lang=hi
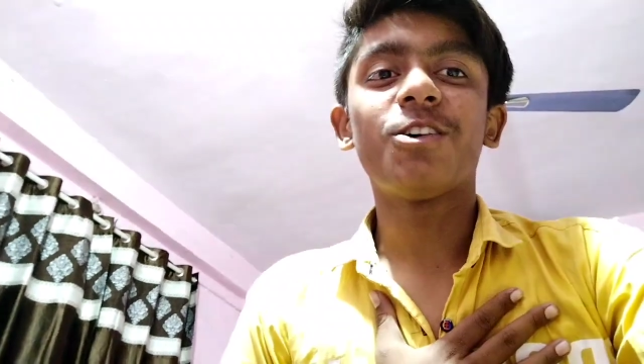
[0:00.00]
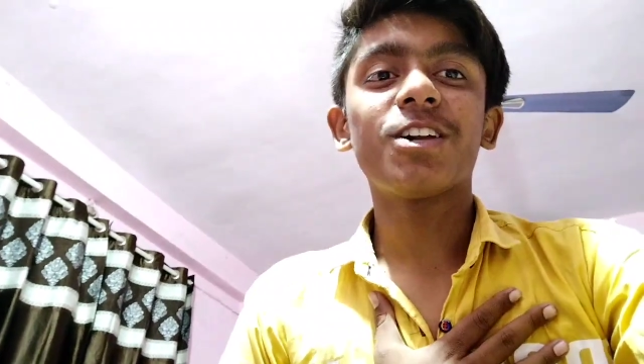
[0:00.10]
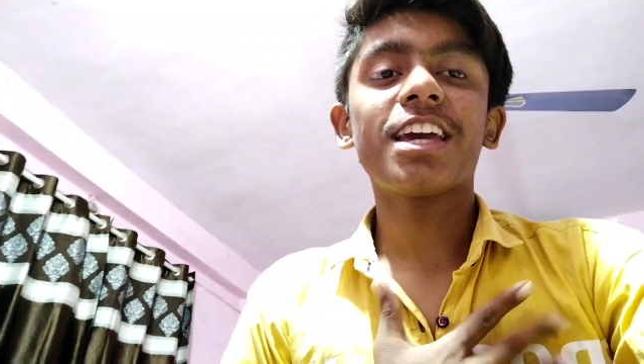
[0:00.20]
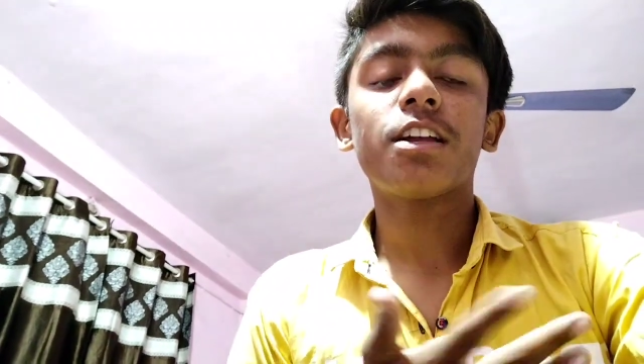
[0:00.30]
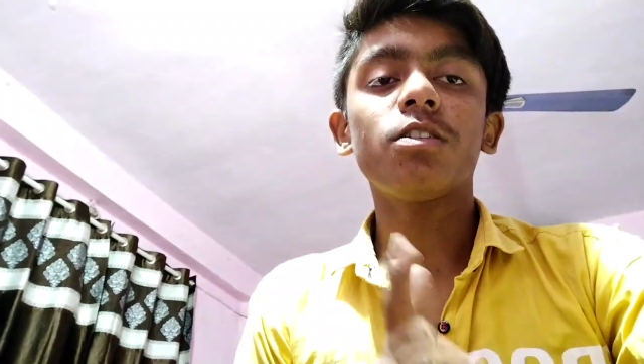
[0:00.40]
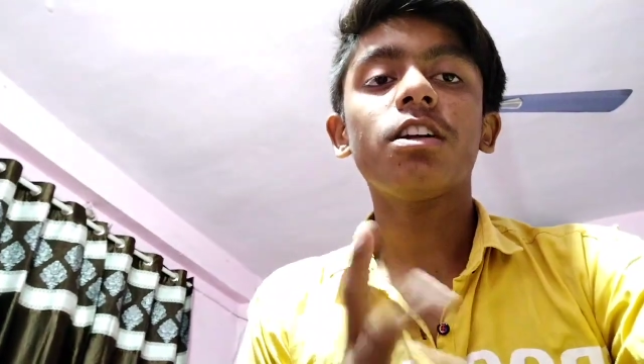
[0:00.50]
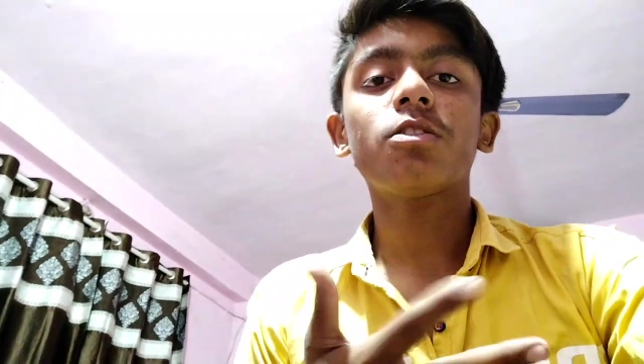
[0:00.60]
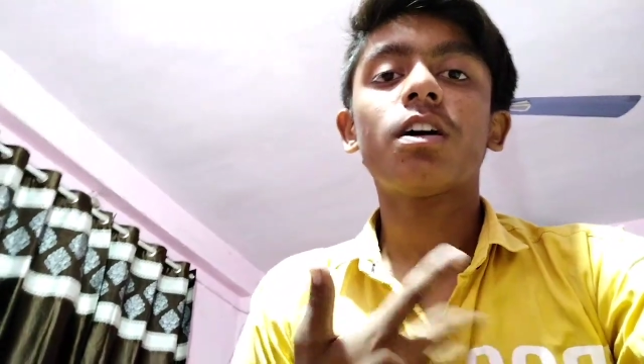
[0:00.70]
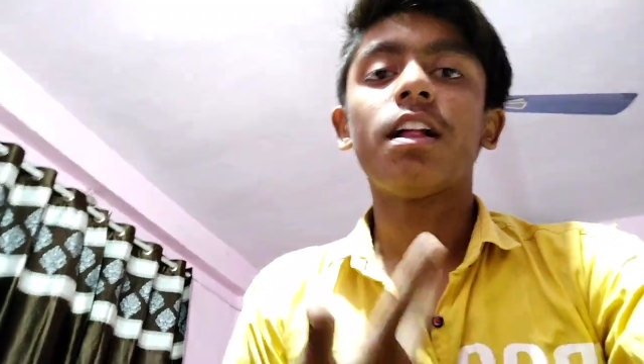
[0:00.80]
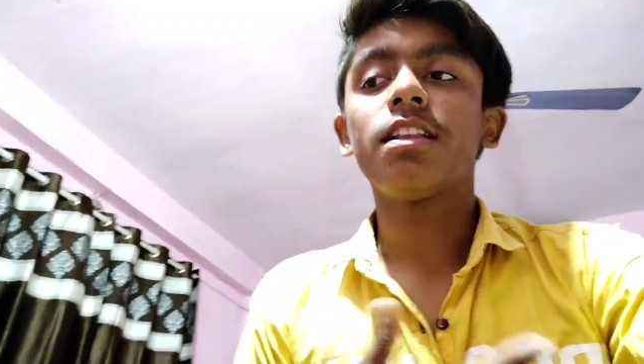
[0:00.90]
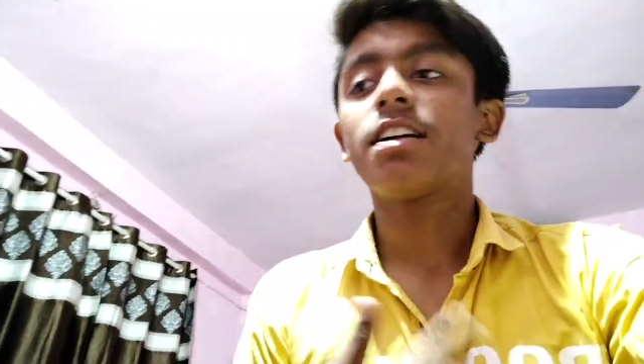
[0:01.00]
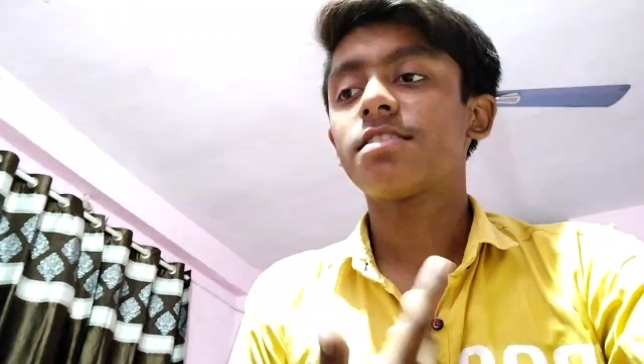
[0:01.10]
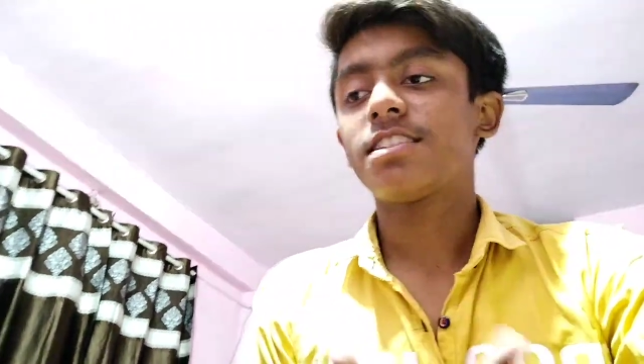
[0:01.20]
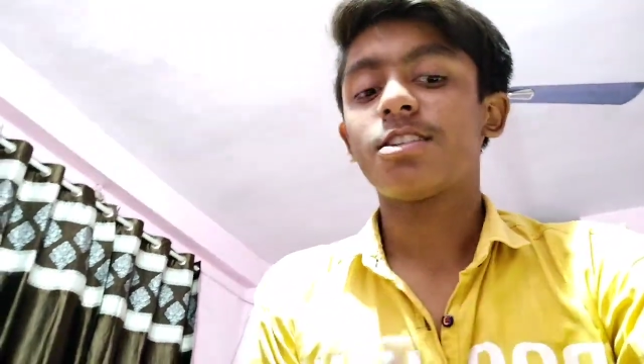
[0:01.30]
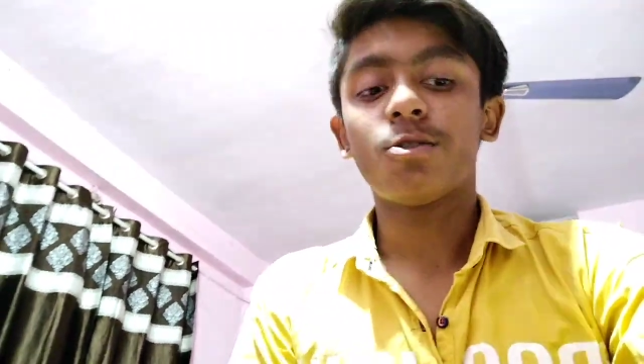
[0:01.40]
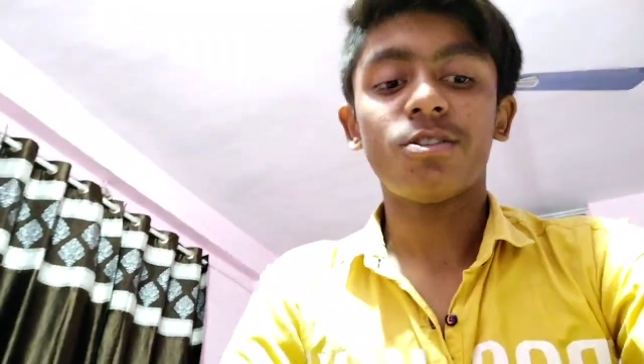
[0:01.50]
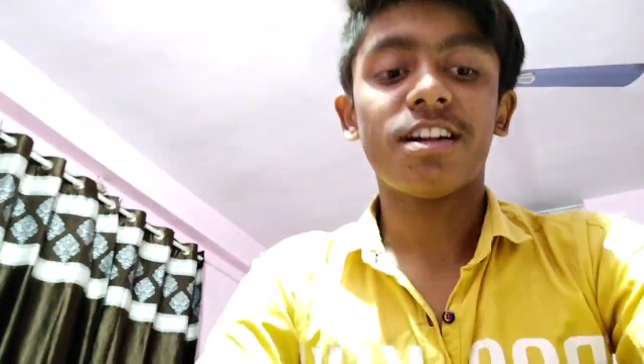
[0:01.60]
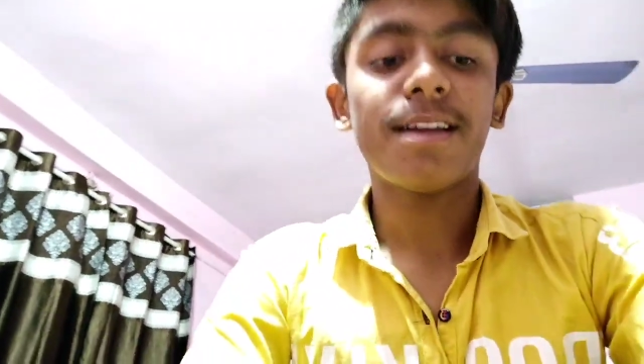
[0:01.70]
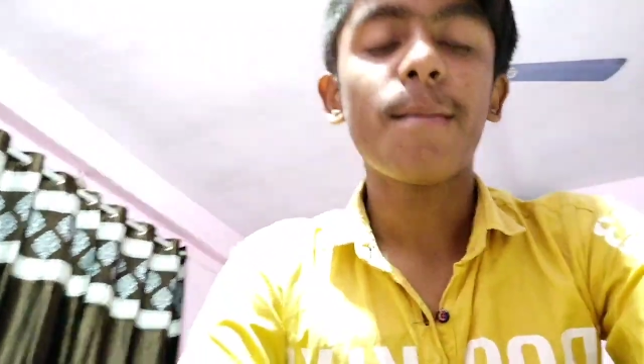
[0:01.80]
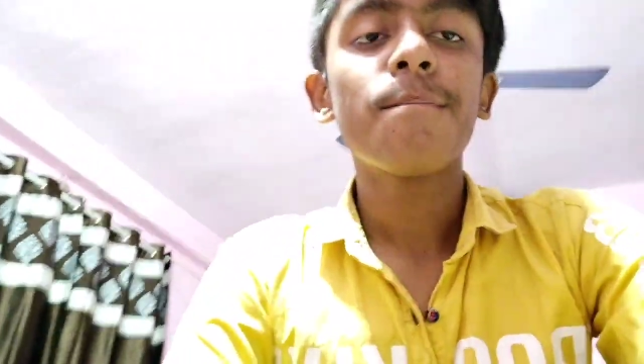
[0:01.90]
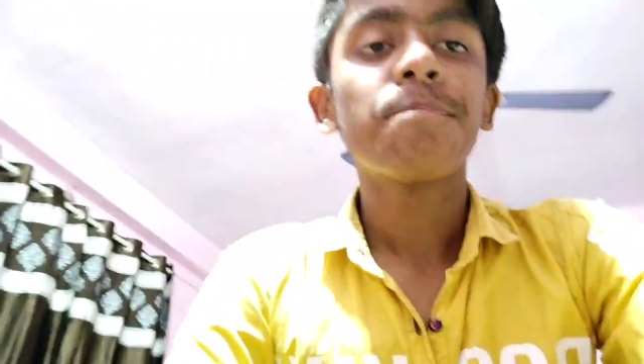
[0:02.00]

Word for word: दौड़ के आ रहा हूँ ना तो हल्का सा ऐसा हो रहा है